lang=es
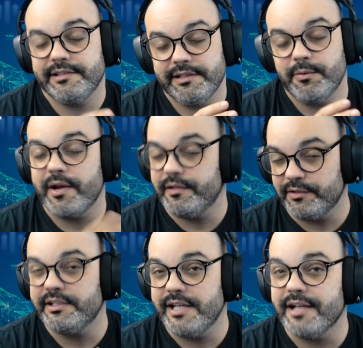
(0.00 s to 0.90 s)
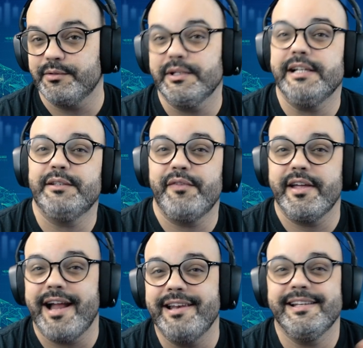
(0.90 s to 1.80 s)
Y bueno, eso sí ya es un delito
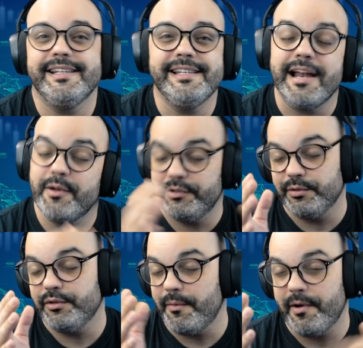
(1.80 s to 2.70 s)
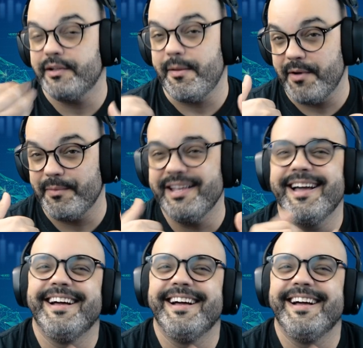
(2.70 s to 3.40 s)
federal y algo surdo, mejor dámelo a mí.